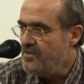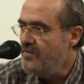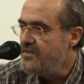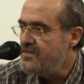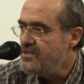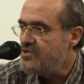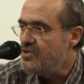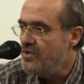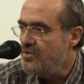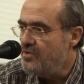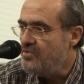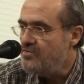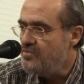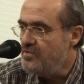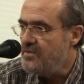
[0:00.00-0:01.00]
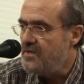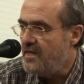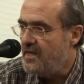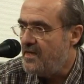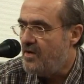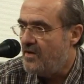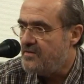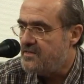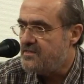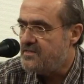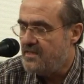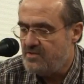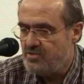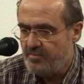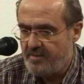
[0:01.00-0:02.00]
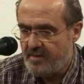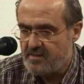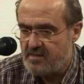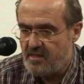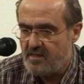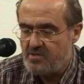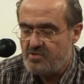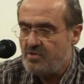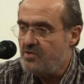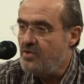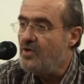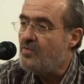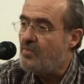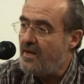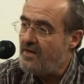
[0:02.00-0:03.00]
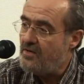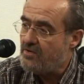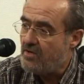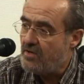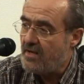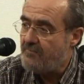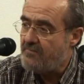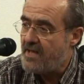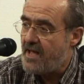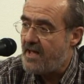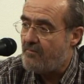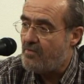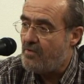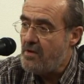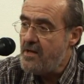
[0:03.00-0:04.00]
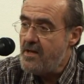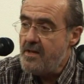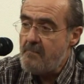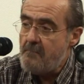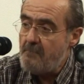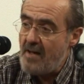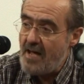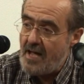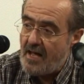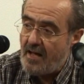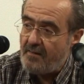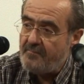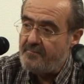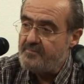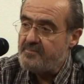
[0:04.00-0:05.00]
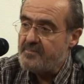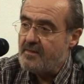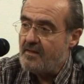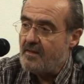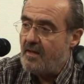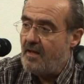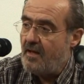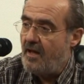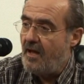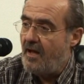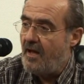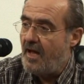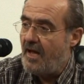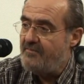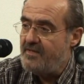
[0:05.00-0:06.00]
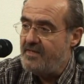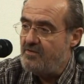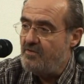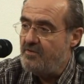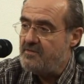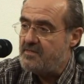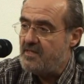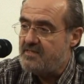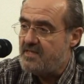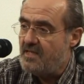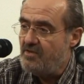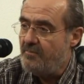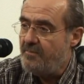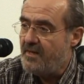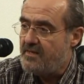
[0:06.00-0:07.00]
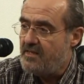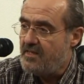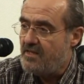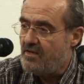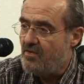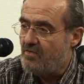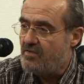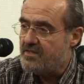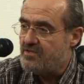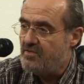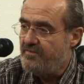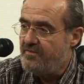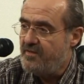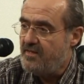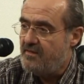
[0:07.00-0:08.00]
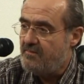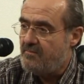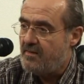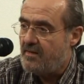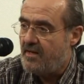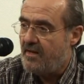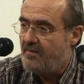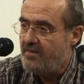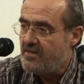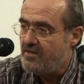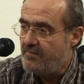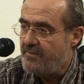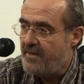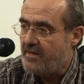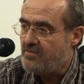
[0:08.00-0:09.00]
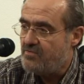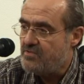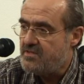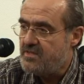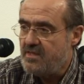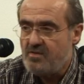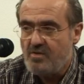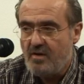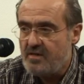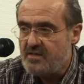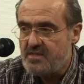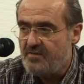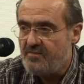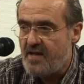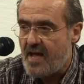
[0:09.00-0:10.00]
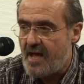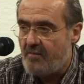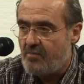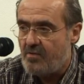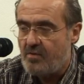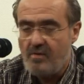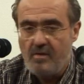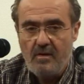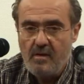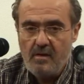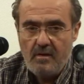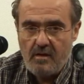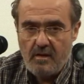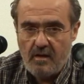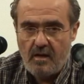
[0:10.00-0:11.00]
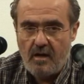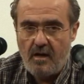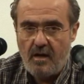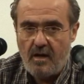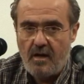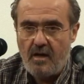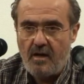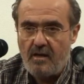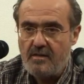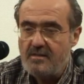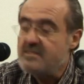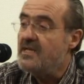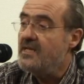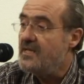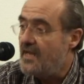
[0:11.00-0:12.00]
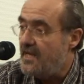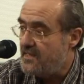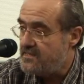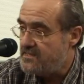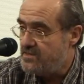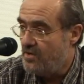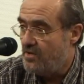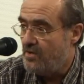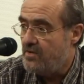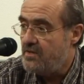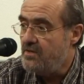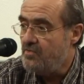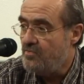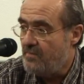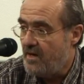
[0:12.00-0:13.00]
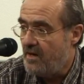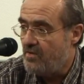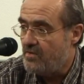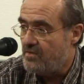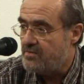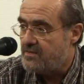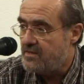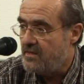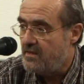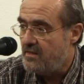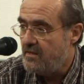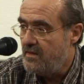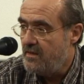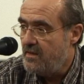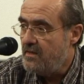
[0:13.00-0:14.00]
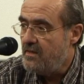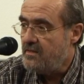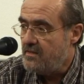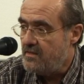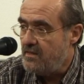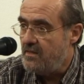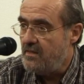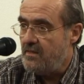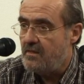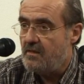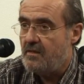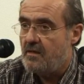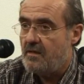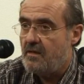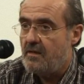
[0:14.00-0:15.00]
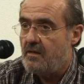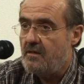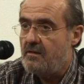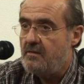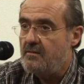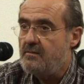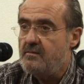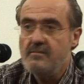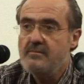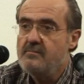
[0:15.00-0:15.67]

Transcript: dove ci sono tutte le cose seggio per seggio. Noi quello non l'abbiamo, ma eh, avendo, essendo partiti con questo film e avendo aperto un sito riceviamo eh, segnalazioni numerose di... Eh,